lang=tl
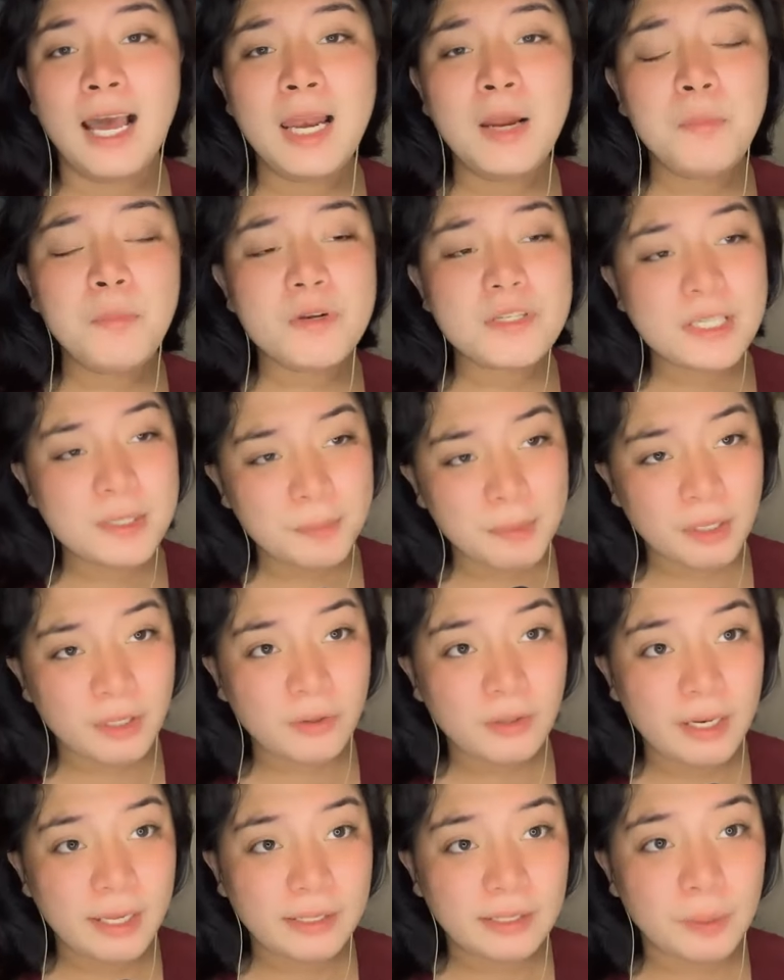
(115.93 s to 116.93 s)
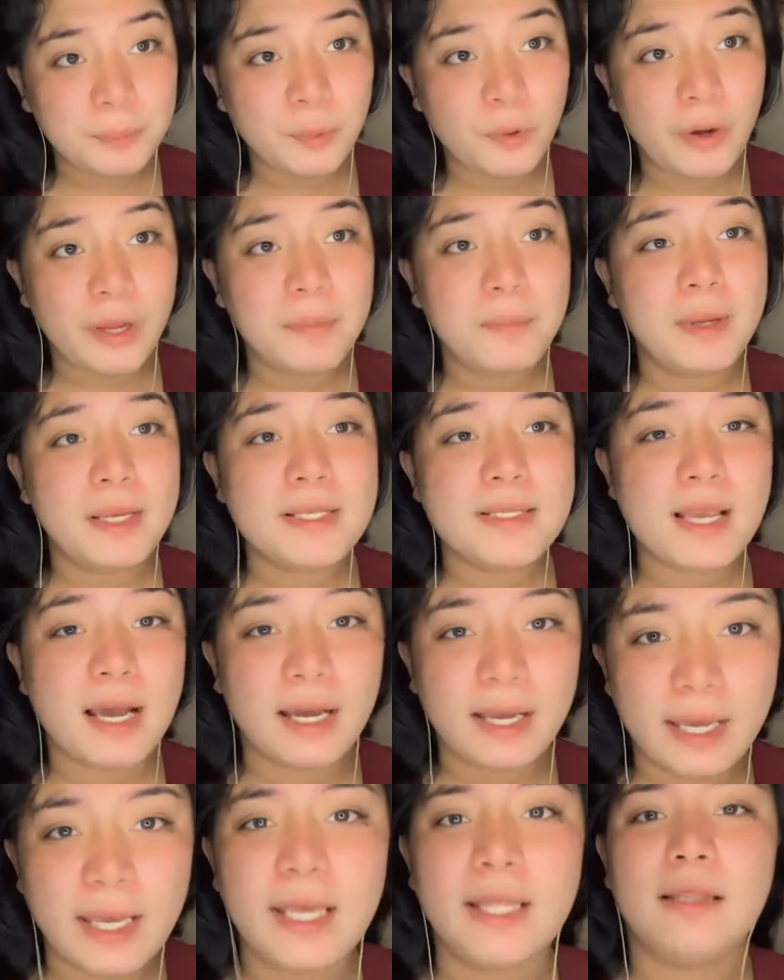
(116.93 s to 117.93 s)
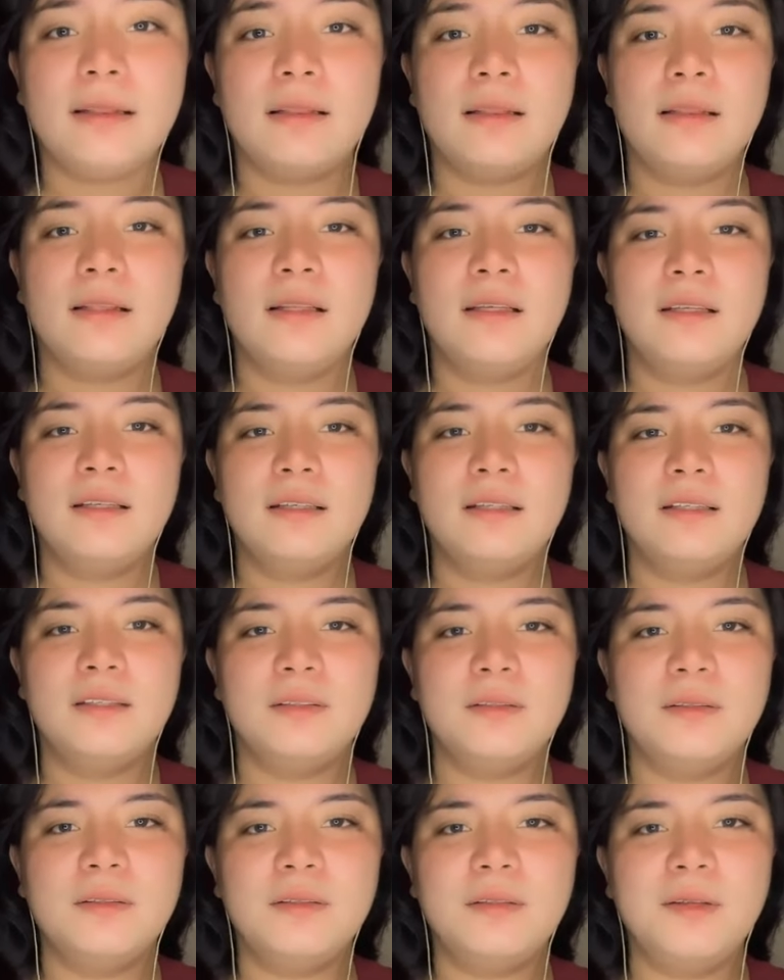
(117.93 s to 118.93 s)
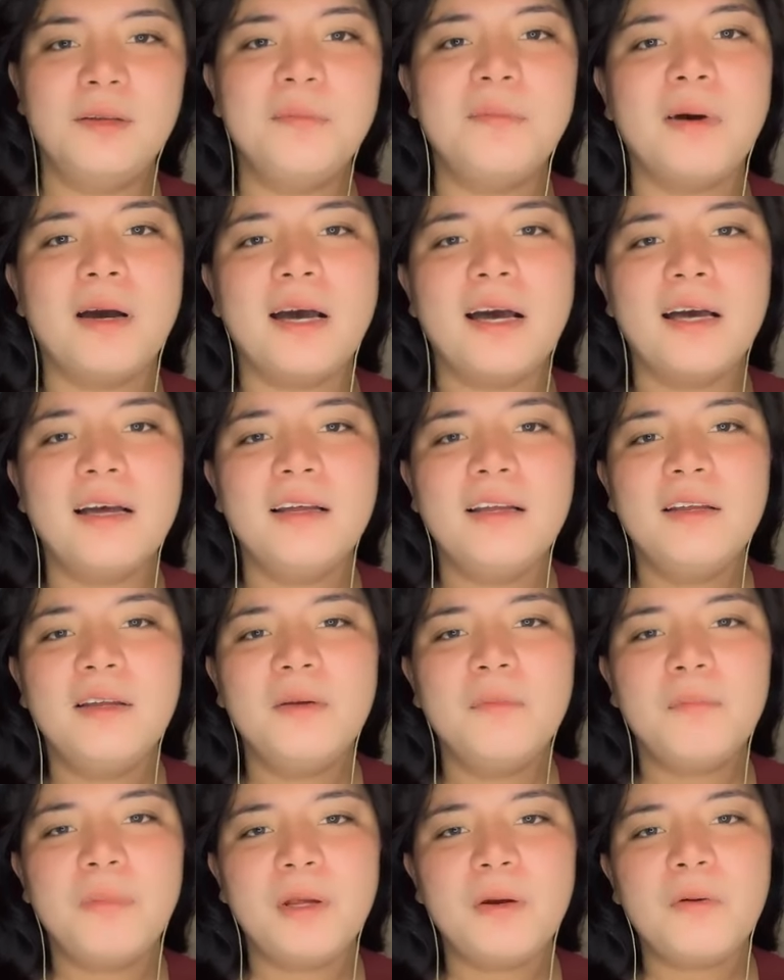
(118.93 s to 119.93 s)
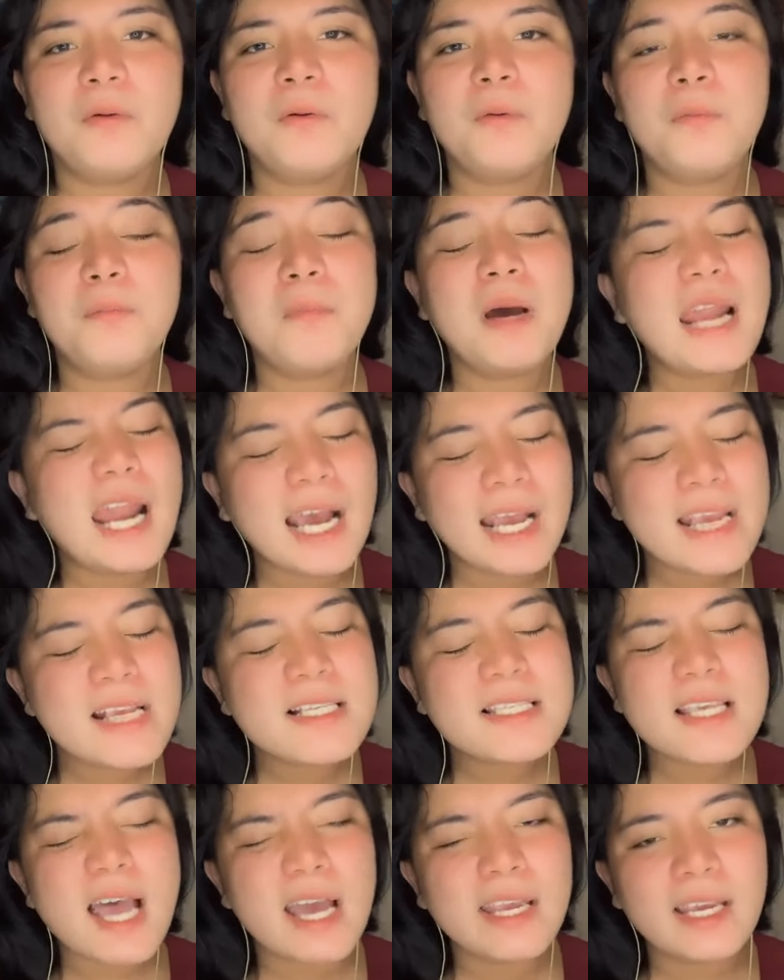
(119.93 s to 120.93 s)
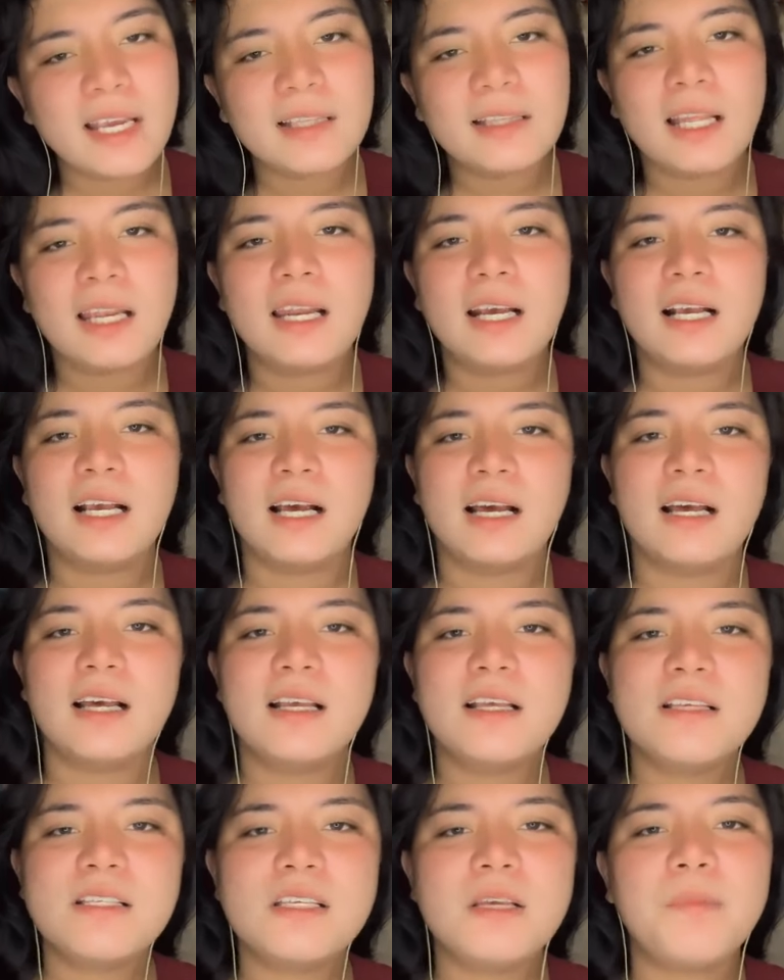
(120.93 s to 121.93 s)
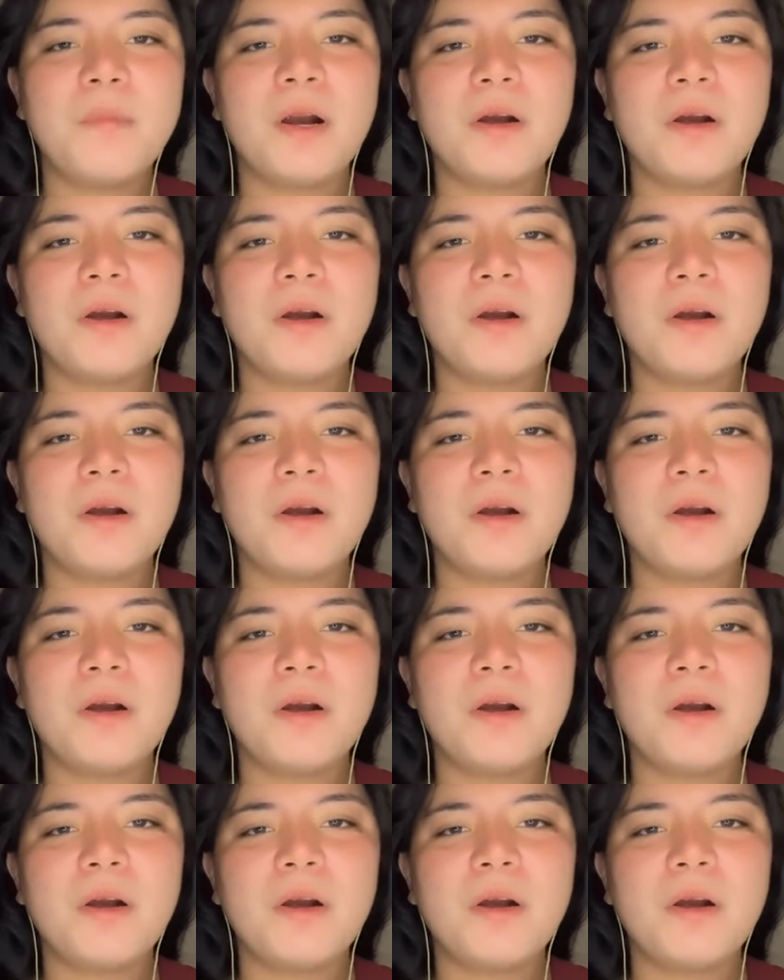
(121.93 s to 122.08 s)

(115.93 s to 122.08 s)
Alam ko si Marcoleta po ay may sakit. 'Di ba? Pero malaking sayang talaga si